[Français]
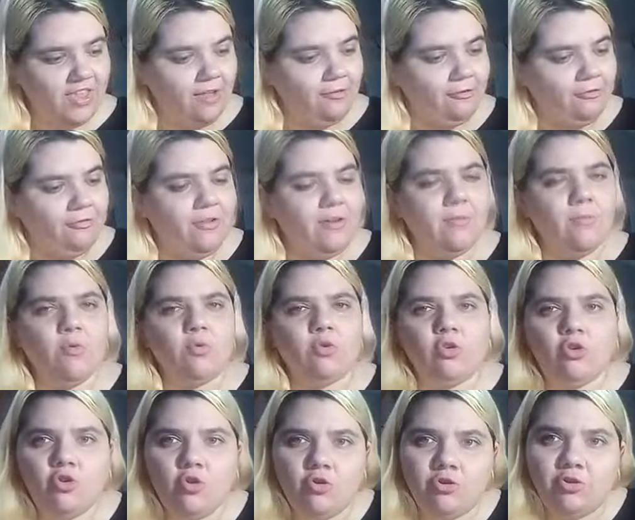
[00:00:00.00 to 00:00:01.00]
d'un film
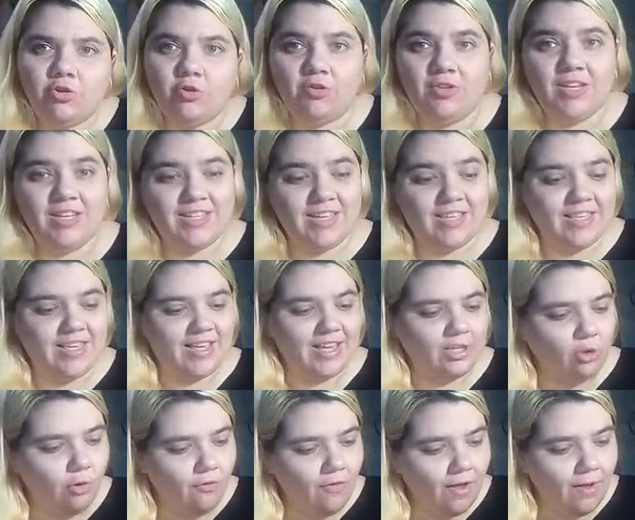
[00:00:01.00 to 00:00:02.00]
culte des années
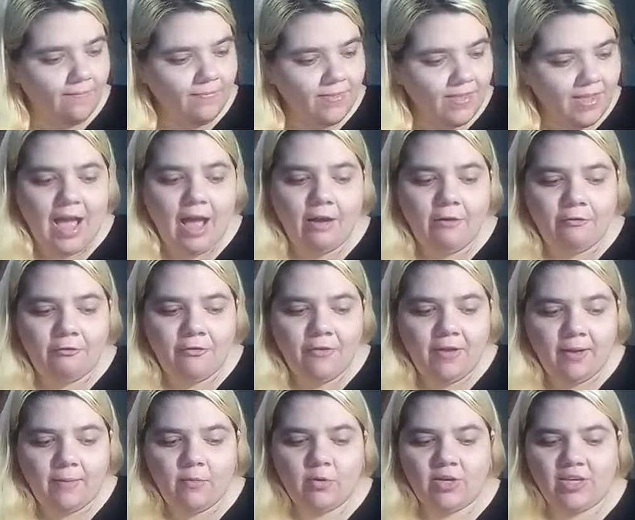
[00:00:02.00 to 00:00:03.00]
80
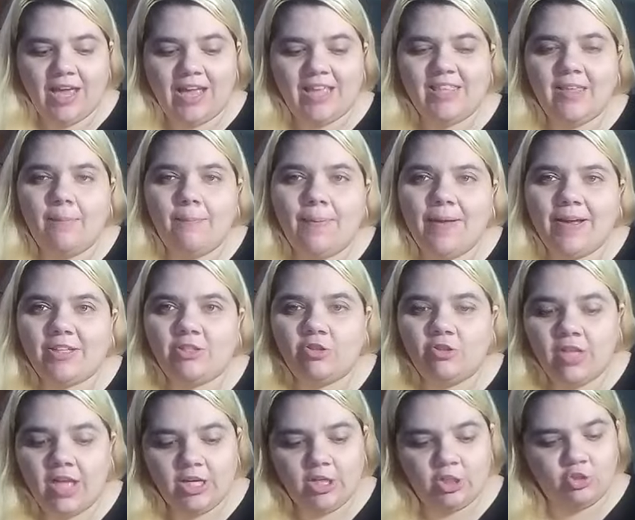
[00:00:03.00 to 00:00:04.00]
affirme qu'un des
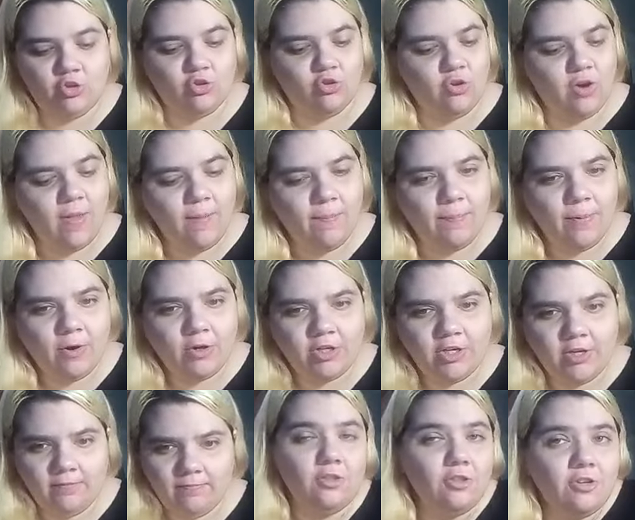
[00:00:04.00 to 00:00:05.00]
personnages de
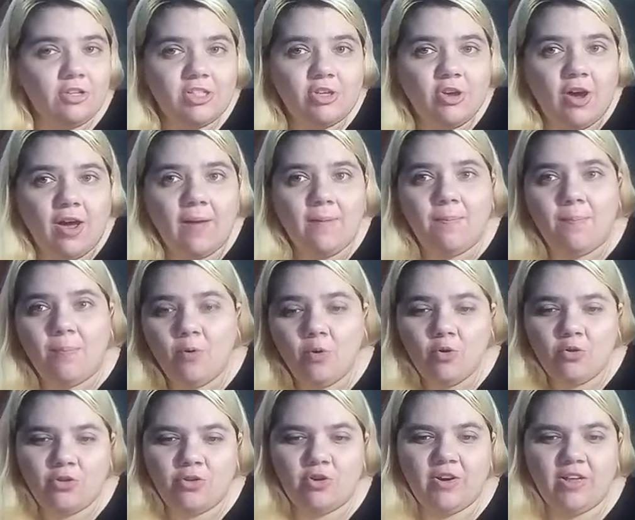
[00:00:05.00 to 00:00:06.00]
l'époque ne serait
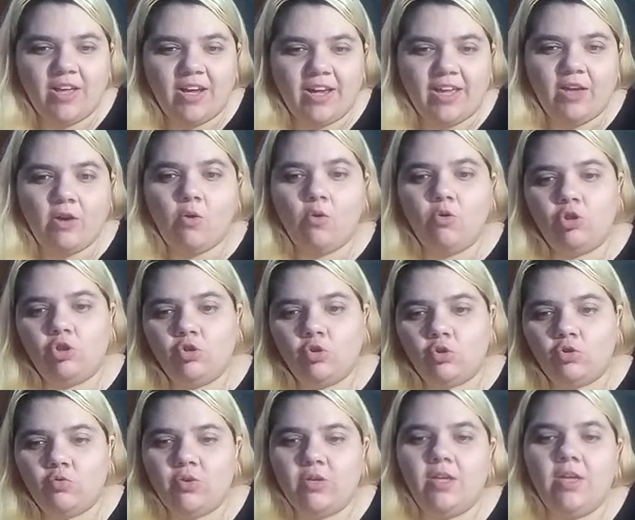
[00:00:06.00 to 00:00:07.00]
plus toléré
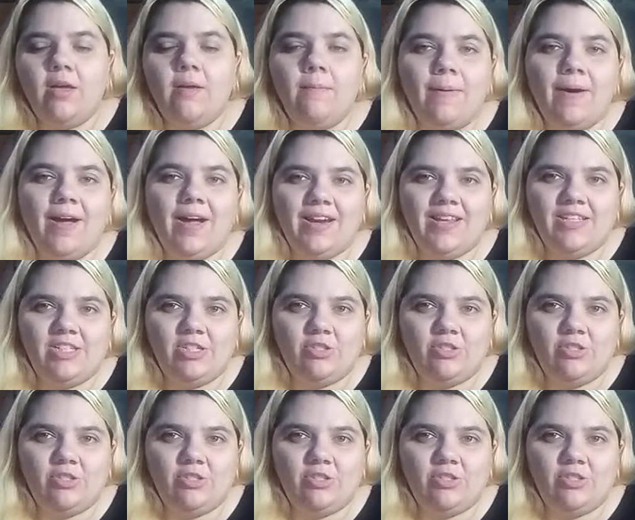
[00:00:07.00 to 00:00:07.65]
aujourd'hui par les